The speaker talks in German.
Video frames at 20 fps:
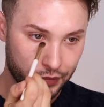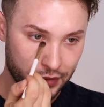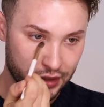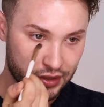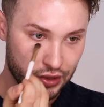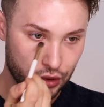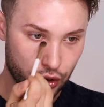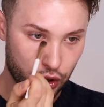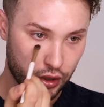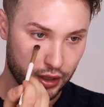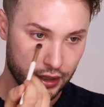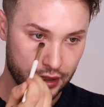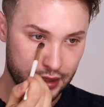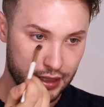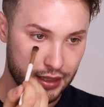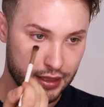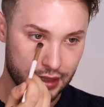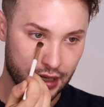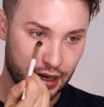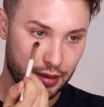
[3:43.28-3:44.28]
Sie
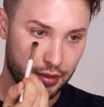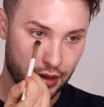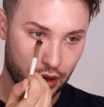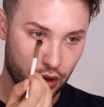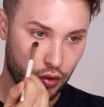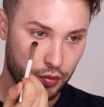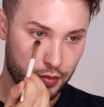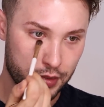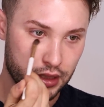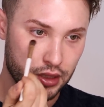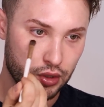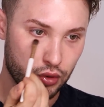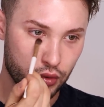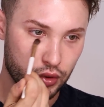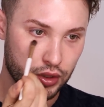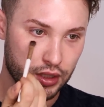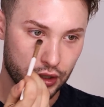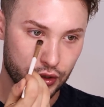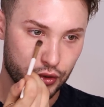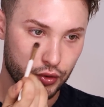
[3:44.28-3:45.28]
korrigierte aber auch mit den
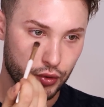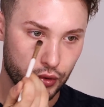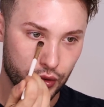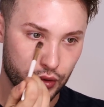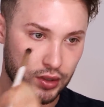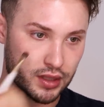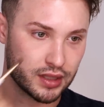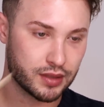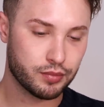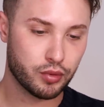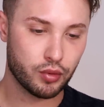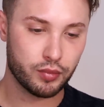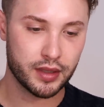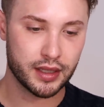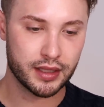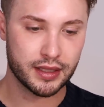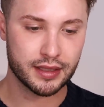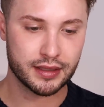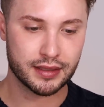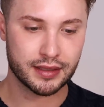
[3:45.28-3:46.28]
Untertönen und das probiere
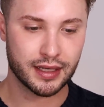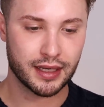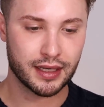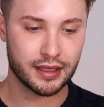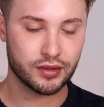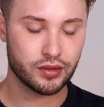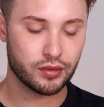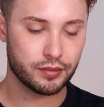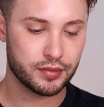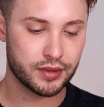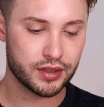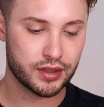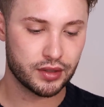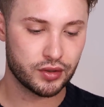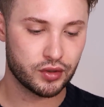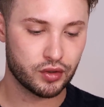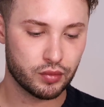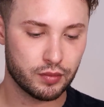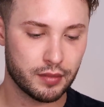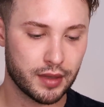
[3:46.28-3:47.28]
ich jetzt gerade so ein
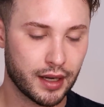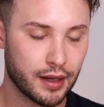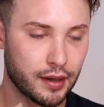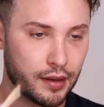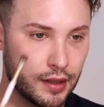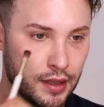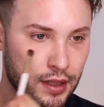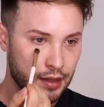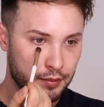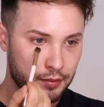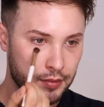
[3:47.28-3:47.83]
bisschen zu machen